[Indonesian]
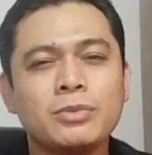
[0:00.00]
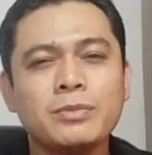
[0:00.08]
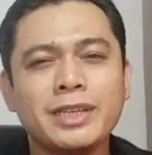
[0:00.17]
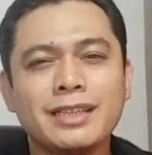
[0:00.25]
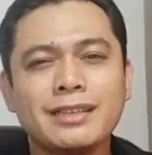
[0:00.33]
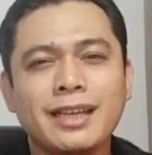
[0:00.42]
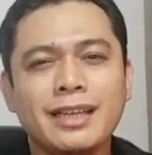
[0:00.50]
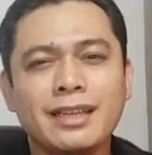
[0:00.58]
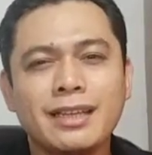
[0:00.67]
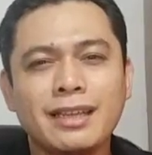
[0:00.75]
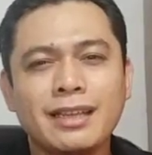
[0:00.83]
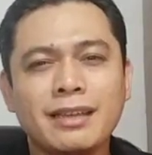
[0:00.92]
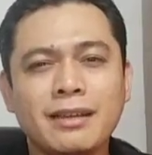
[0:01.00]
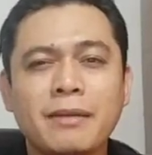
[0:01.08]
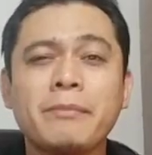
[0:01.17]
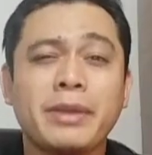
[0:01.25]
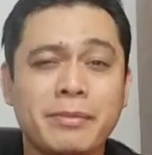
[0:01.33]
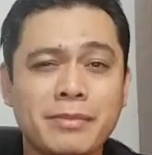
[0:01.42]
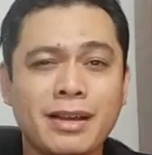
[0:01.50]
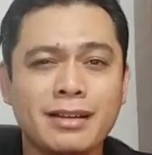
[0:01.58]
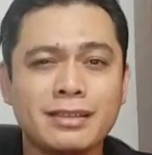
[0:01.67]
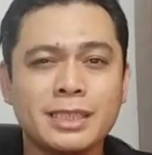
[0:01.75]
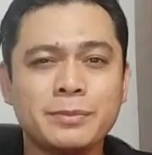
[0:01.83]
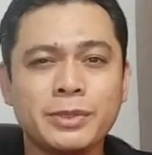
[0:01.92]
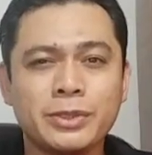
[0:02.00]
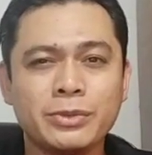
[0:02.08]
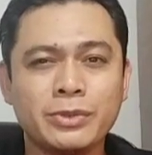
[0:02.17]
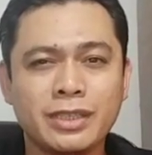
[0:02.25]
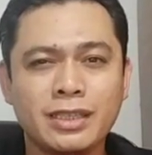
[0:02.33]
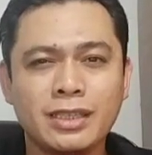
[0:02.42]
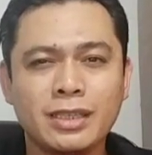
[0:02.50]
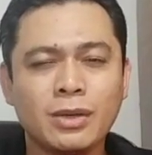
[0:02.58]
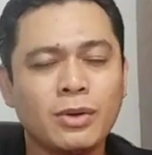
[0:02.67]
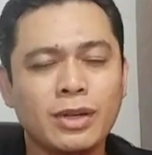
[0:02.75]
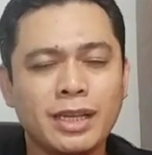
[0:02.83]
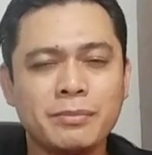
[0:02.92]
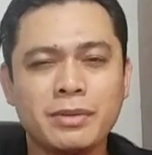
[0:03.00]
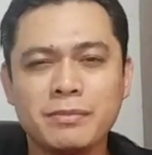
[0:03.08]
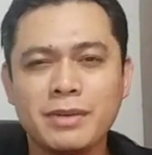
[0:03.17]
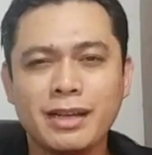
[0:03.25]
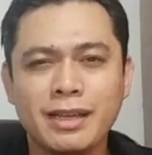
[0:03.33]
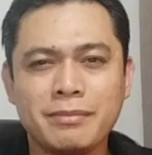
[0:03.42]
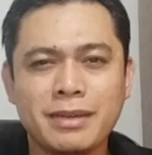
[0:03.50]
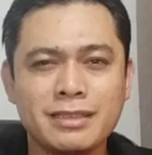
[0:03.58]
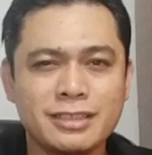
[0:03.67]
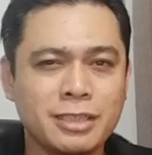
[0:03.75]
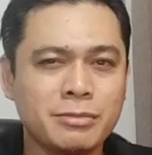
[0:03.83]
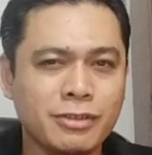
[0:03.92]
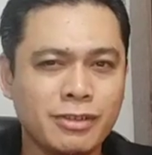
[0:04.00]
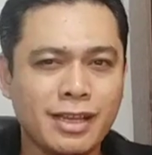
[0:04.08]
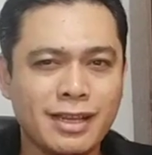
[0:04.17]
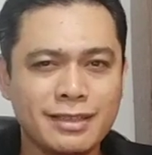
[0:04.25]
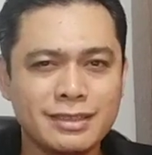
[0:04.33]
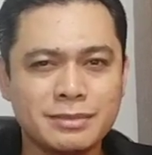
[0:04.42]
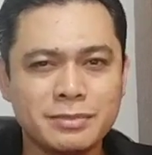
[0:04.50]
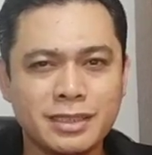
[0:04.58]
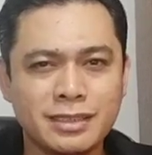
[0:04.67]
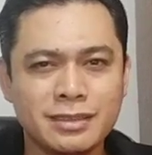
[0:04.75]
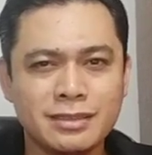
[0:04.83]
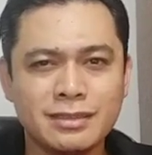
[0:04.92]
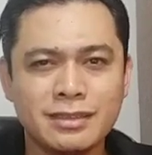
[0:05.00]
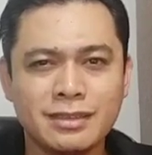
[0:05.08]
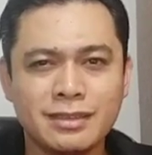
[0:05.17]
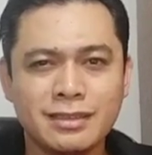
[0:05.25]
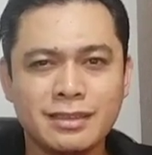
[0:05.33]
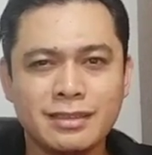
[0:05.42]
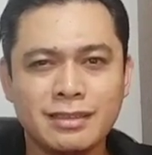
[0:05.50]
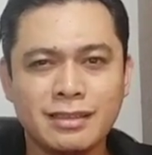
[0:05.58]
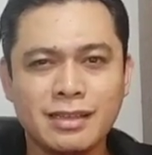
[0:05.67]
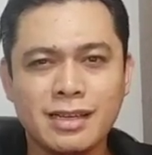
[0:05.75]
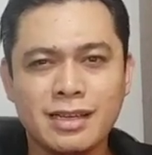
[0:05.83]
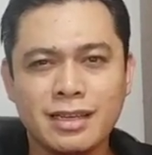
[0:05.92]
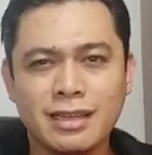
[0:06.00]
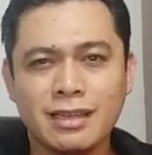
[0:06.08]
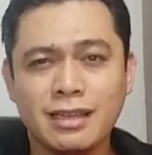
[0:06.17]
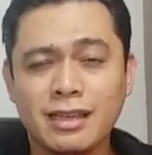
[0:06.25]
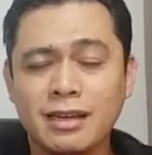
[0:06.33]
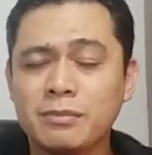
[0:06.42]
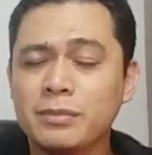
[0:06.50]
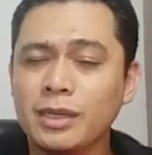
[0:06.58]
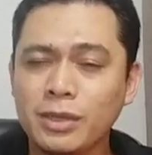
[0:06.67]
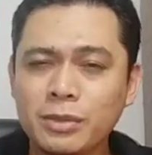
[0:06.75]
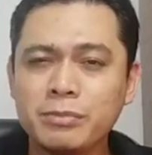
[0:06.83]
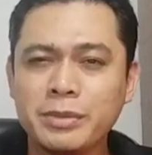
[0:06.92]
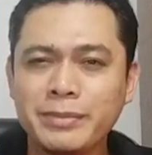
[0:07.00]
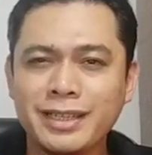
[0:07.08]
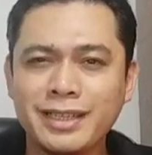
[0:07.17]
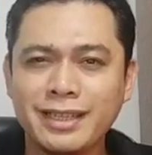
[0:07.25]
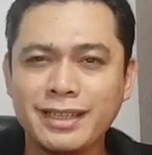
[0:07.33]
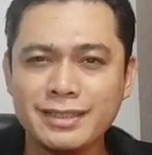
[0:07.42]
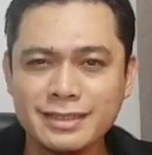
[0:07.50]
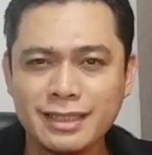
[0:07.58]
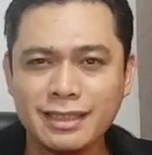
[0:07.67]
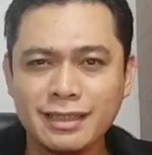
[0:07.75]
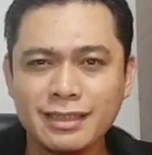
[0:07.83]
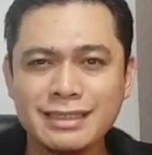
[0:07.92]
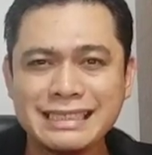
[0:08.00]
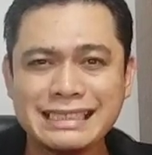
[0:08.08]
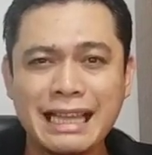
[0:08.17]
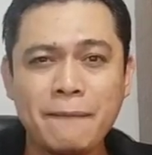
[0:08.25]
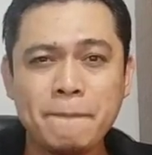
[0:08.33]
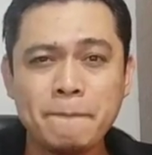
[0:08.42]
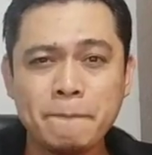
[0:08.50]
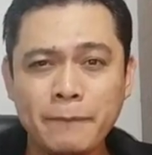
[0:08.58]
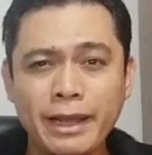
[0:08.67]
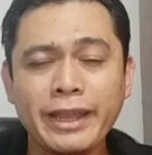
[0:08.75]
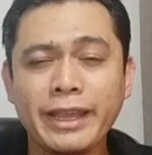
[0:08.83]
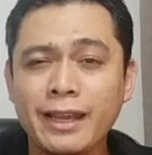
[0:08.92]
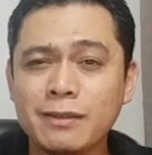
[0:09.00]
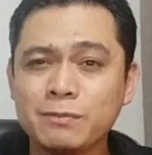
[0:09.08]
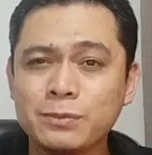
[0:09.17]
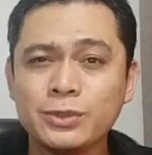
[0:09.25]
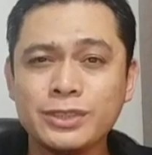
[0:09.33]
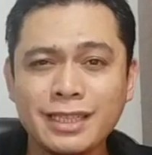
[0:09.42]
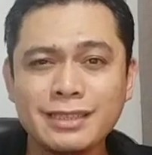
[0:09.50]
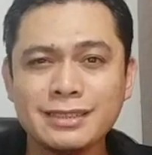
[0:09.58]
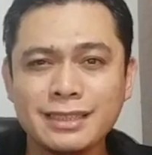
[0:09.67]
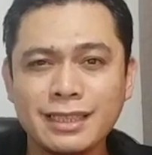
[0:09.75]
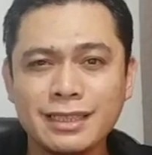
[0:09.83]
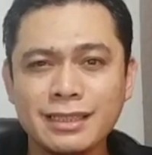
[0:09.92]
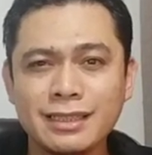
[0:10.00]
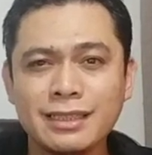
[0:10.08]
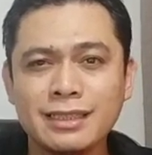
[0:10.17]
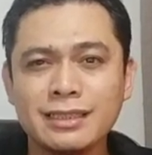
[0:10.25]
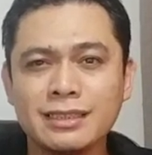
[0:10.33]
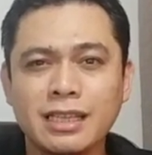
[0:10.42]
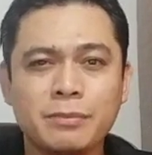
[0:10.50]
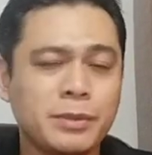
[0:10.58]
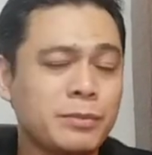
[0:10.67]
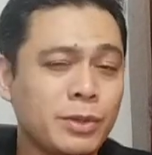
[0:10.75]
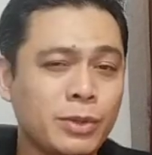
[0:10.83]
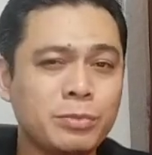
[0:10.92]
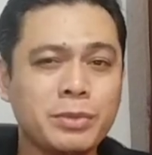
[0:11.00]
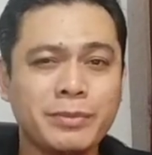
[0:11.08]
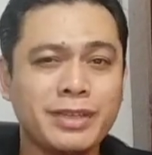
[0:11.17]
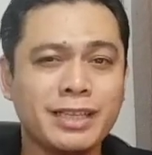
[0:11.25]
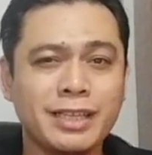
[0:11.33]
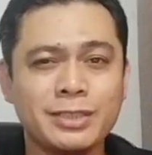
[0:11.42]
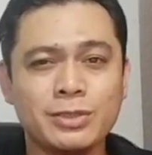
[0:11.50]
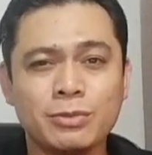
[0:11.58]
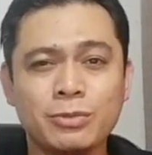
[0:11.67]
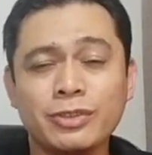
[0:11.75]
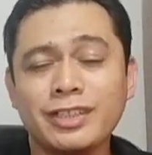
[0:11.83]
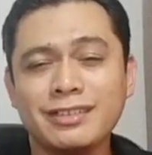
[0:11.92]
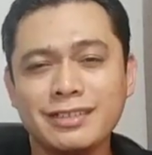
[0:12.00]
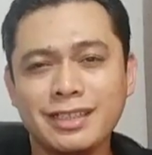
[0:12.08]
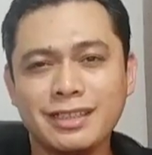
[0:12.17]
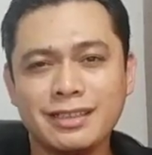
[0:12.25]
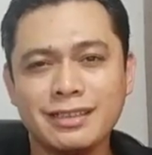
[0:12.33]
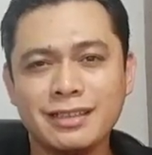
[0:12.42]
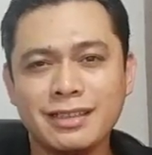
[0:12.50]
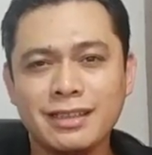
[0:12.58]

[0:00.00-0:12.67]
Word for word: Bumi kita ini memang dipenuhi oleh berbagai macam organisme. Dari yang belum memiliki sel sampai yang punya sel tapi belum memiliki selubung inti.